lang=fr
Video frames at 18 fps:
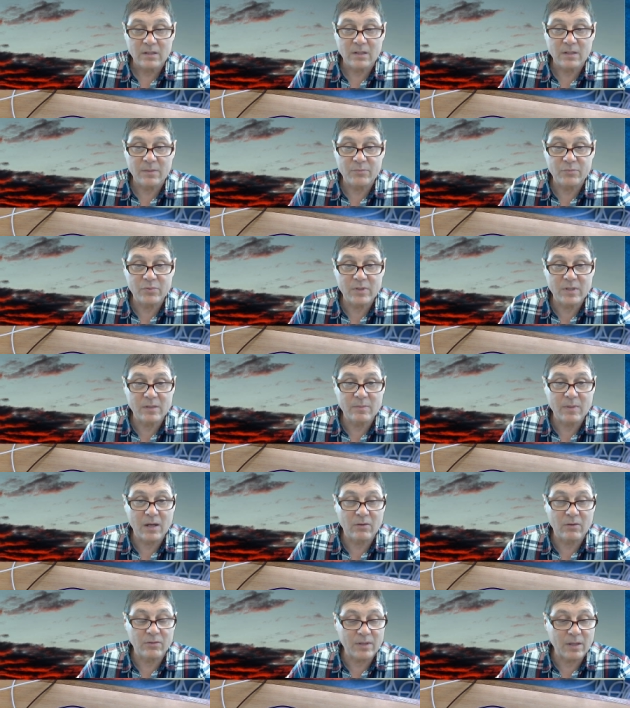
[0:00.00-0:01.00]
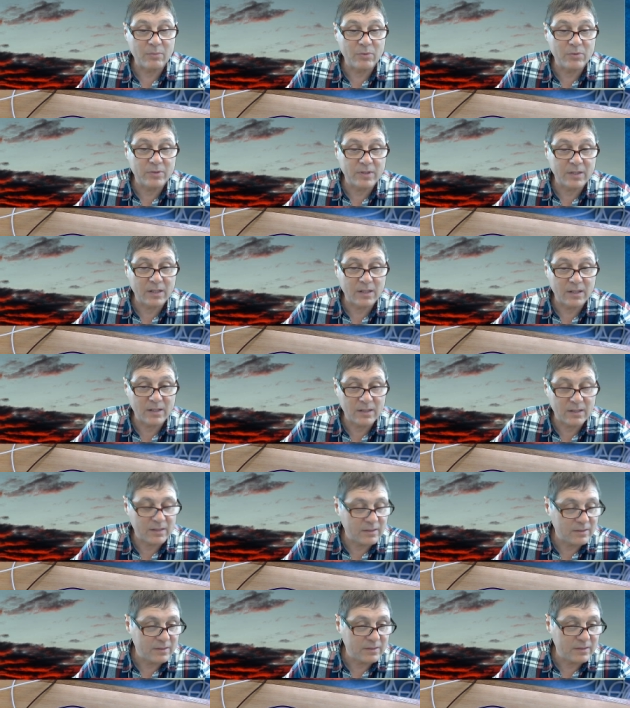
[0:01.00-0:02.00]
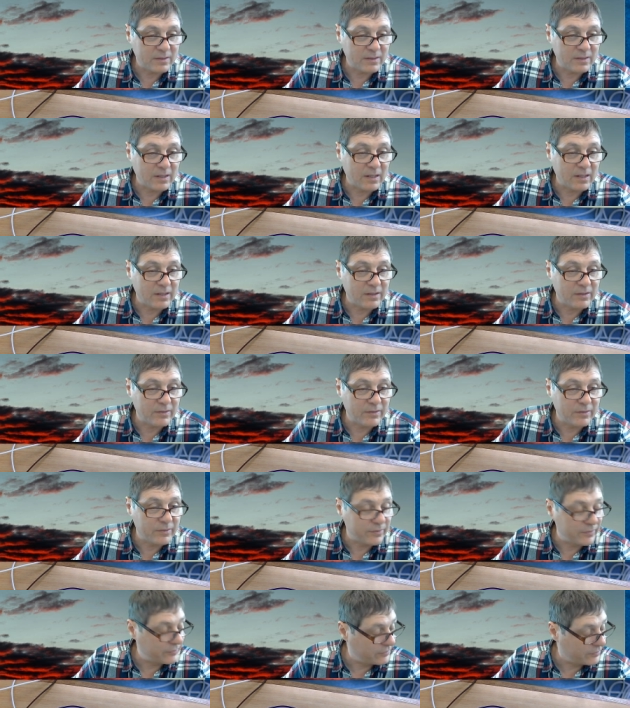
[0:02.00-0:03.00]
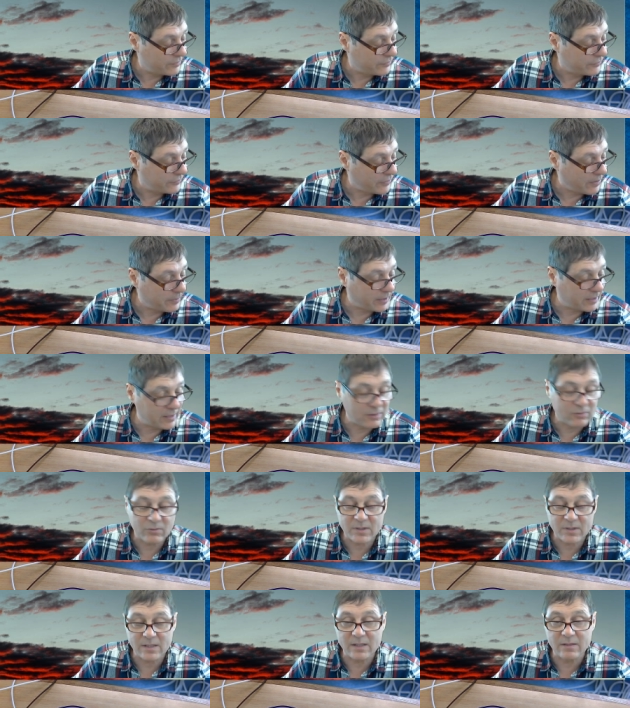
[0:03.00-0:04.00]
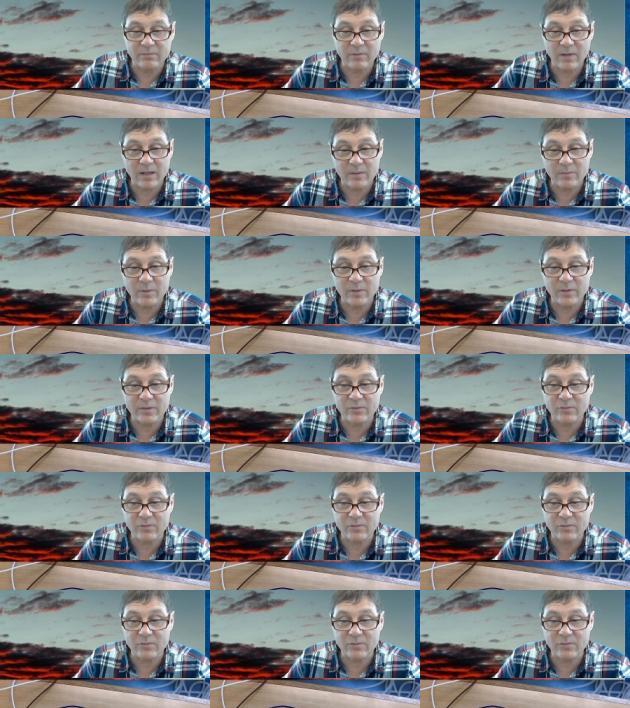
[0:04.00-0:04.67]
Et puis, ben, on n'a plus qu'à aller euh, fabriquer notre site web.